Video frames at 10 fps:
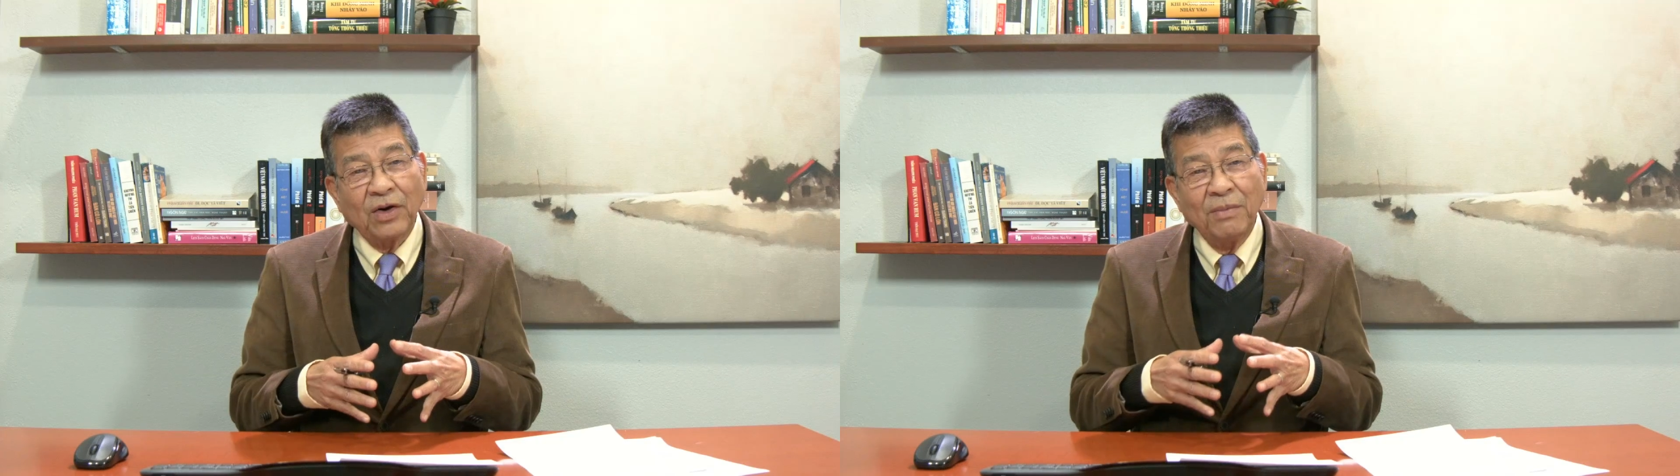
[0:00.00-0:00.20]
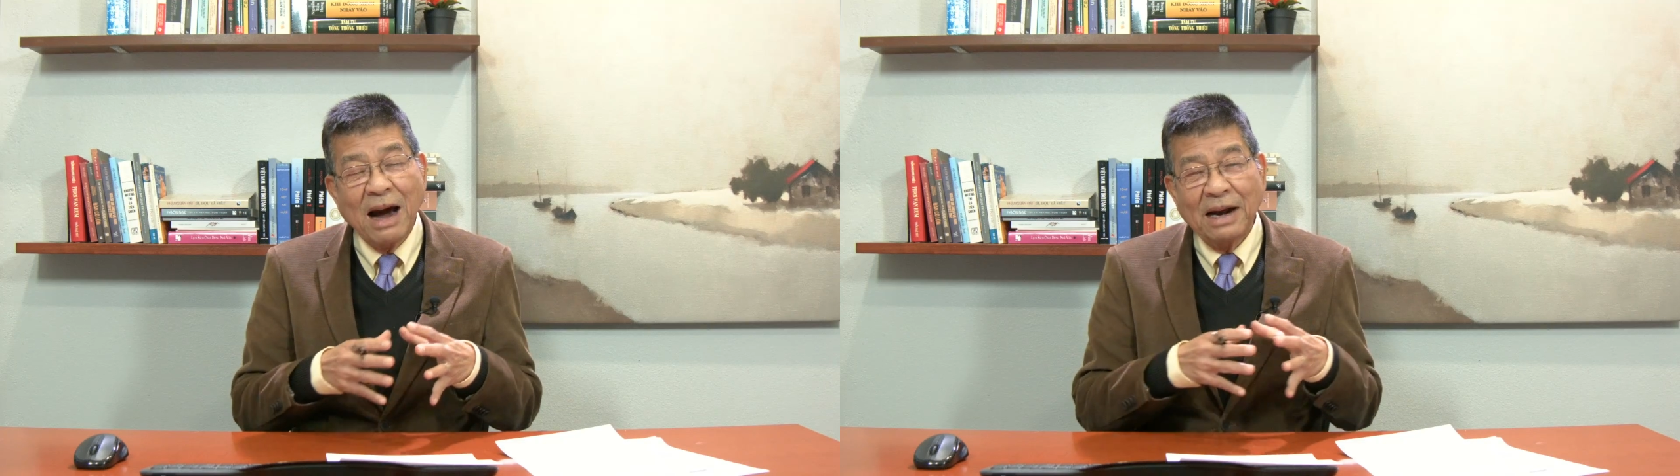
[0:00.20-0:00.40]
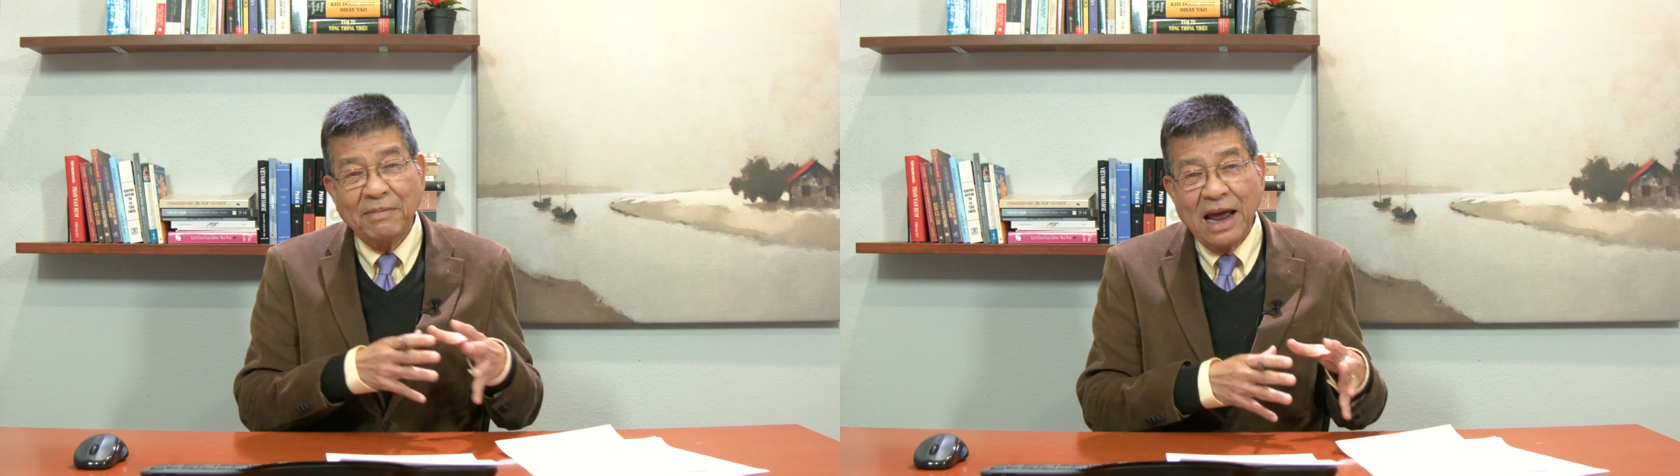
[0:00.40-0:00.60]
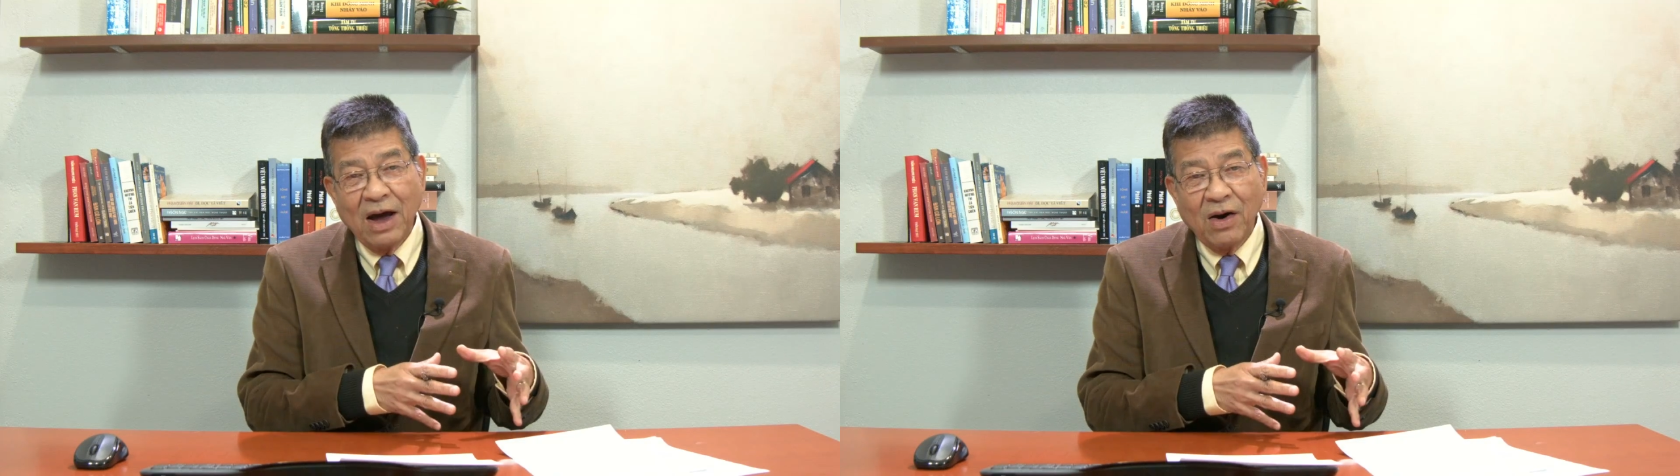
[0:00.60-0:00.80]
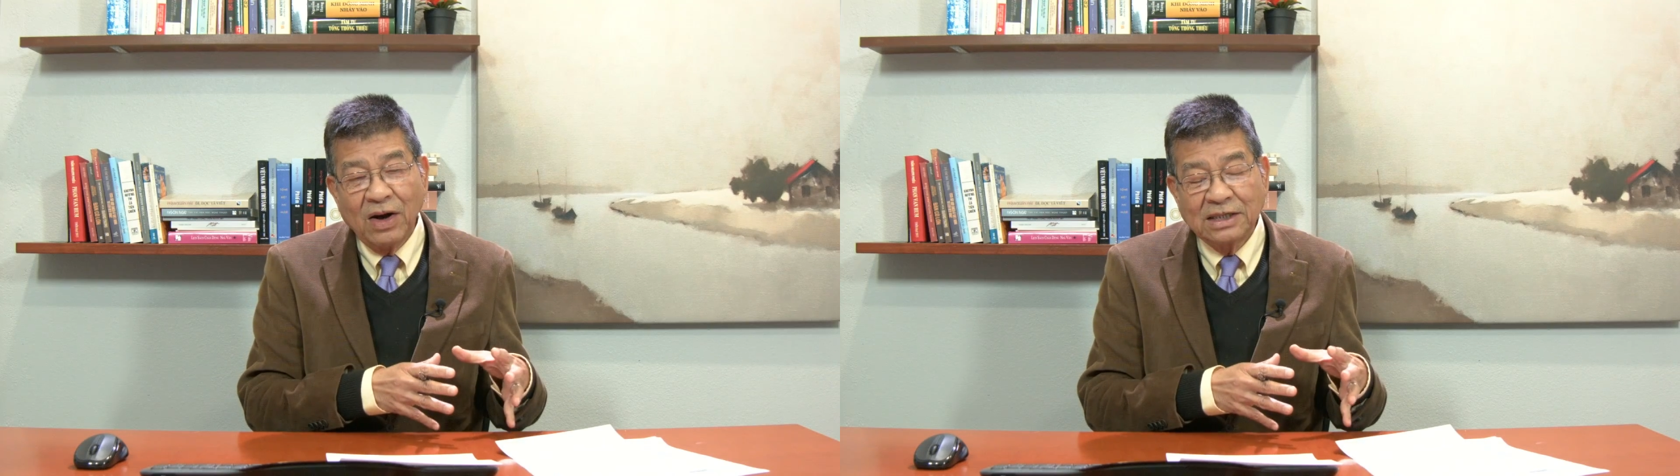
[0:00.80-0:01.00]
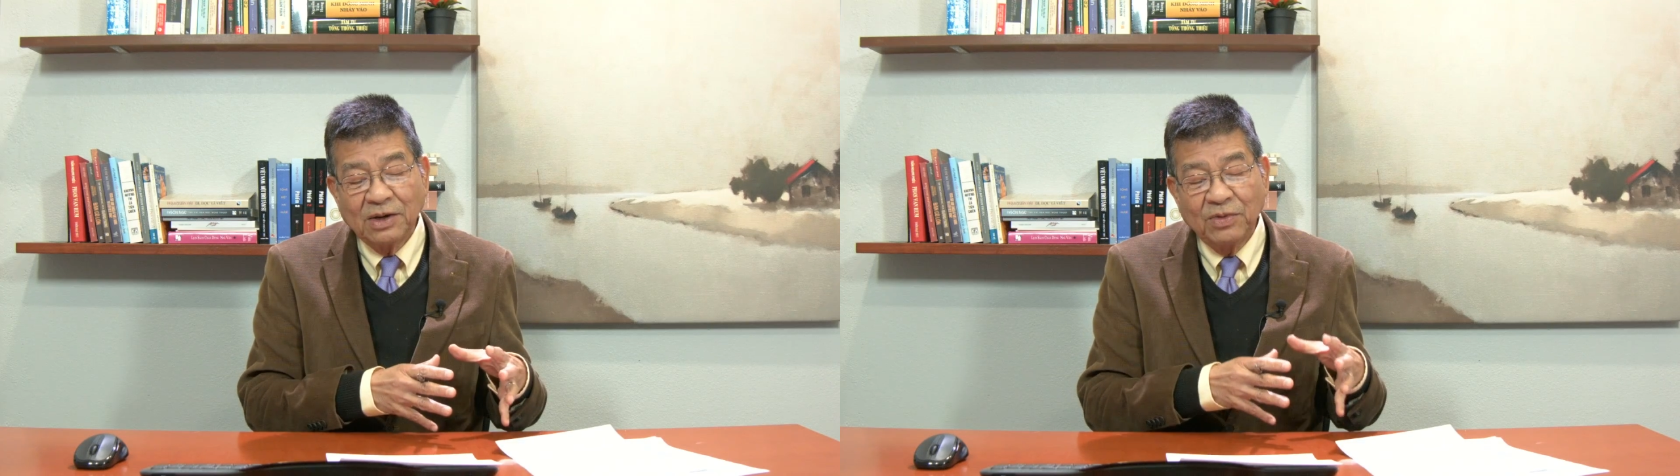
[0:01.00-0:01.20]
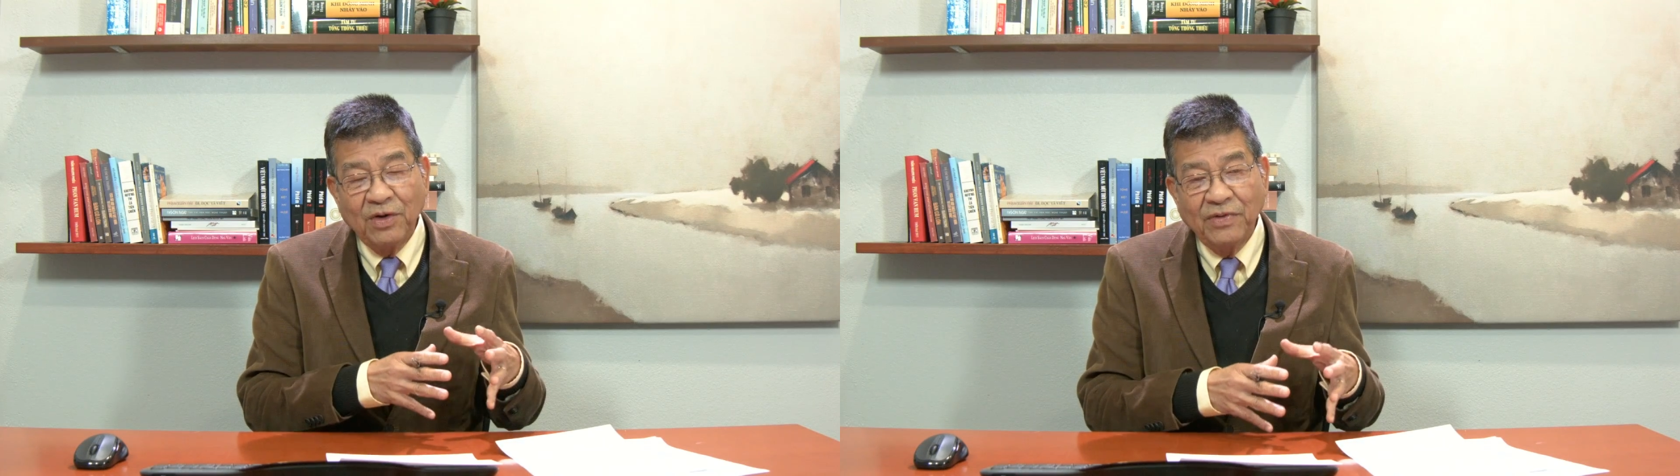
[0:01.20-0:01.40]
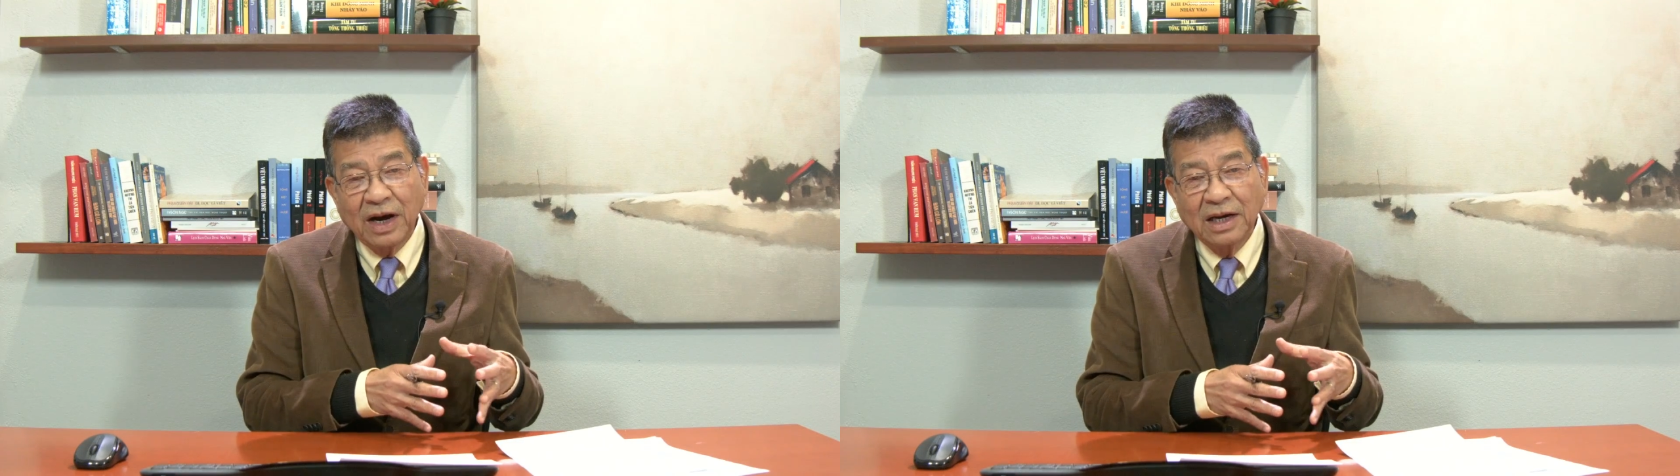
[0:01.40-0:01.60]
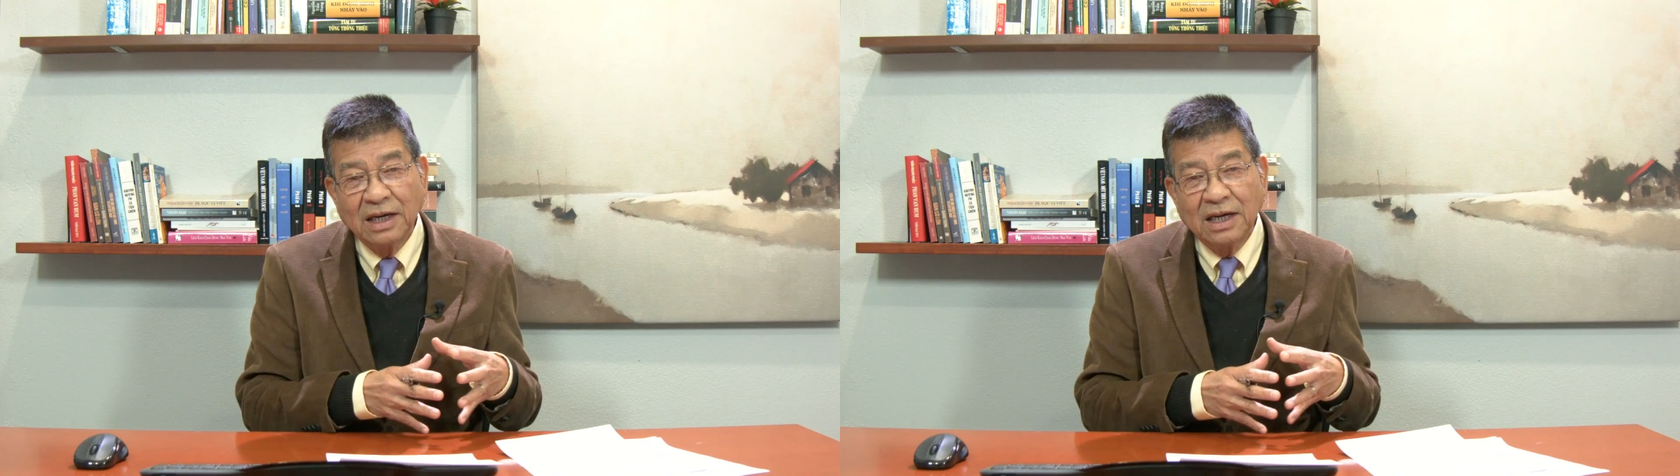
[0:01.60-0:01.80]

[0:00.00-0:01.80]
của bạn bè họ trong khu vực